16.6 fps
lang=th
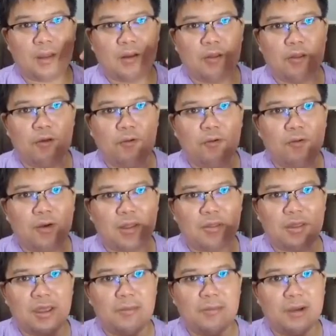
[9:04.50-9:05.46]
สูงกว่า
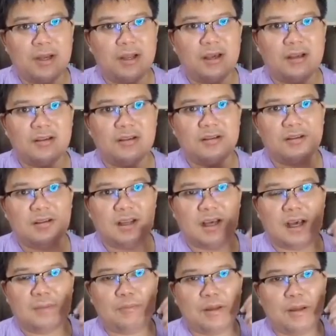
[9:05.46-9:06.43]
สี่หมื่นหนึ่งนะ
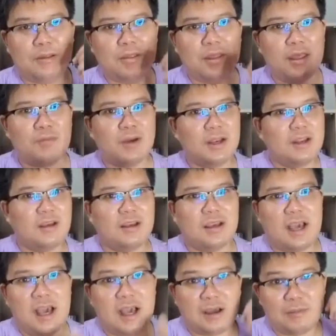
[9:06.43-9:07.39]
ครับหรือสี่หมื่นหนึ่ง
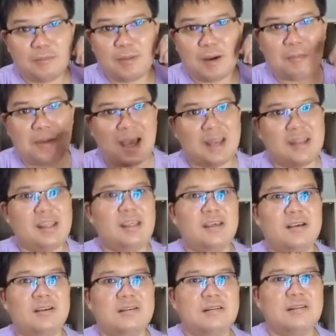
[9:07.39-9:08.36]
อะประมาณนี้
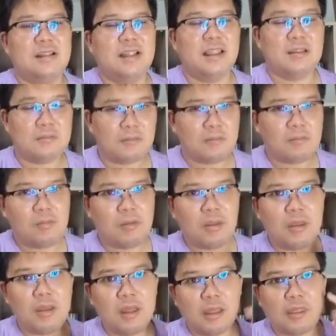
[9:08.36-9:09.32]

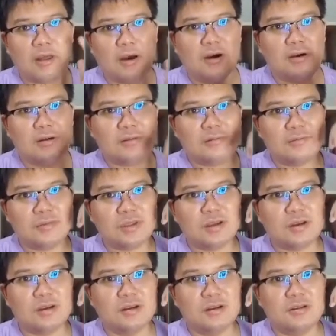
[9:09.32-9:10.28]
สอง
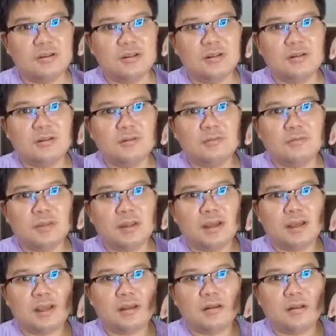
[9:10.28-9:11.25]
คือ
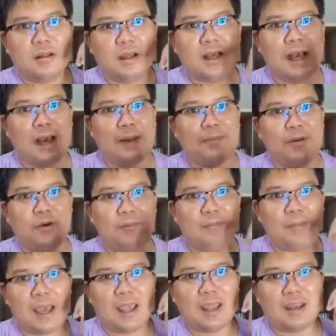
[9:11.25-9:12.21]
กลับลง
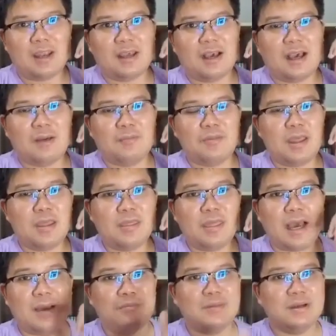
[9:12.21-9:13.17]
ไปนะครับที่
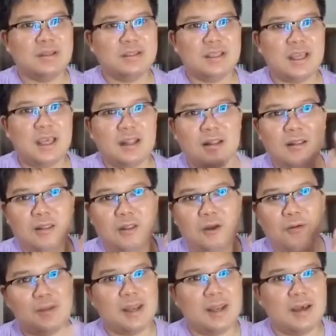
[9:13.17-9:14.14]
สามหมื่นเจ็ดล
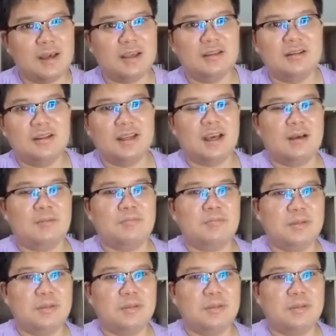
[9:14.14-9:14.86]
งไปเลยนะครับ